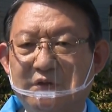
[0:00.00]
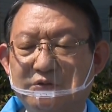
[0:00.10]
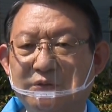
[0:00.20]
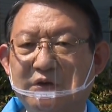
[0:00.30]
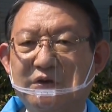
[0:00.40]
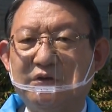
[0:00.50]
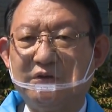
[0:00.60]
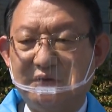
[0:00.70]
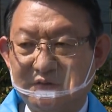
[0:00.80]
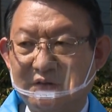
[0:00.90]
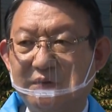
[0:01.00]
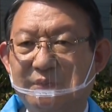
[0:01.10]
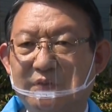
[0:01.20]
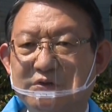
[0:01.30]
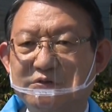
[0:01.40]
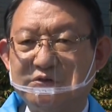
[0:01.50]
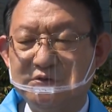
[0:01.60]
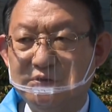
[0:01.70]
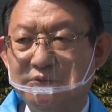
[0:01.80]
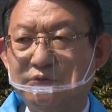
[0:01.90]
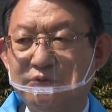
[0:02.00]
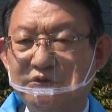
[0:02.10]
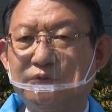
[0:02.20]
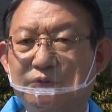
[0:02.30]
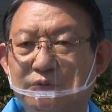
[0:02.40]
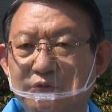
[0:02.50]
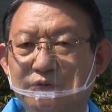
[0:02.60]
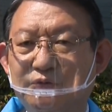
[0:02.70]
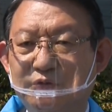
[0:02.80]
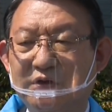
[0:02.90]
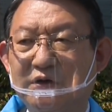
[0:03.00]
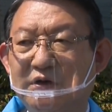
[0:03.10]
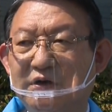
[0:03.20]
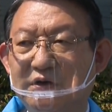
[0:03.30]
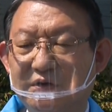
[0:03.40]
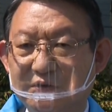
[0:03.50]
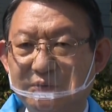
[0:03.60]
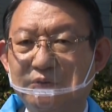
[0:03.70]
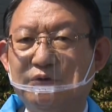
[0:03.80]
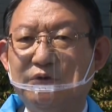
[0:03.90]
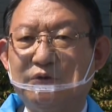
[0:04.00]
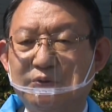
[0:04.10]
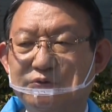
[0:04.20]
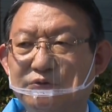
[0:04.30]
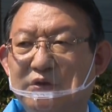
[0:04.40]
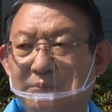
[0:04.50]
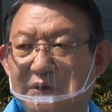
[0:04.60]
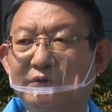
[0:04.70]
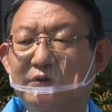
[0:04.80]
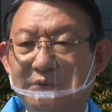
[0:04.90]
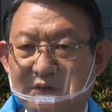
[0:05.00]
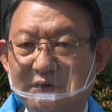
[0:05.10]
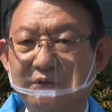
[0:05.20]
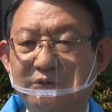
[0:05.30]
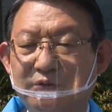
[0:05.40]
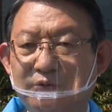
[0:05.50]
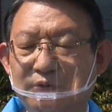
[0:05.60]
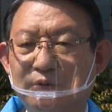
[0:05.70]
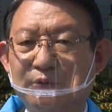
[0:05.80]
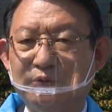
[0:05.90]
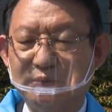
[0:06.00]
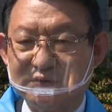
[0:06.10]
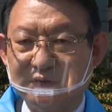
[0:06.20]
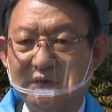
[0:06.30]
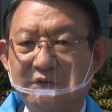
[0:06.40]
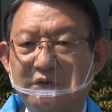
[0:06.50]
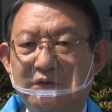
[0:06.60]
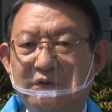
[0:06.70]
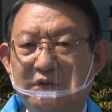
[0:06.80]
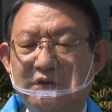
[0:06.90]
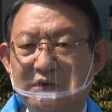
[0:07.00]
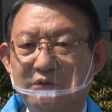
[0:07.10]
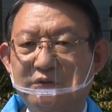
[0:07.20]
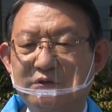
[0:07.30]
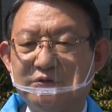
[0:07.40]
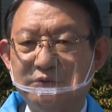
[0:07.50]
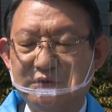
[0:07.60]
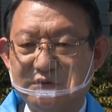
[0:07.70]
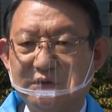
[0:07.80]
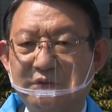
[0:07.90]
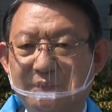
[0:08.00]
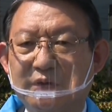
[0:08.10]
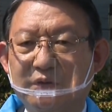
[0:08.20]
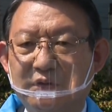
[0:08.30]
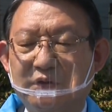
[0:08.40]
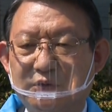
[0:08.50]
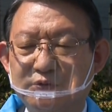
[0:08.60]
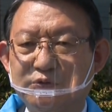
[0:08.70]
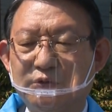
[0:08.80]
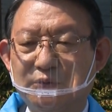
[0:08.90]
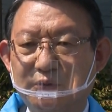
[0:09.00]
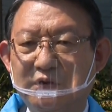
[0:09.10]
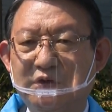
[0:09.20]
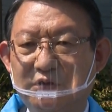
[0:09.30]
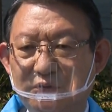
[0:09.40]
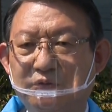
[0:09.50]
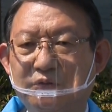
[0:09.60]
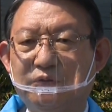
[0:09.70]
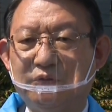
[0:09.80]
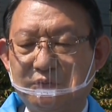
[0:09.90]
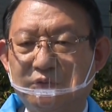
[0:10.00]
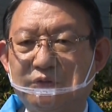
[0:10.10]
そんな中でですね水郷都市とこういうふうな考え方の共通点もあるんではないかなというふうに思ってますので長くで一緒にですね共存共栄できる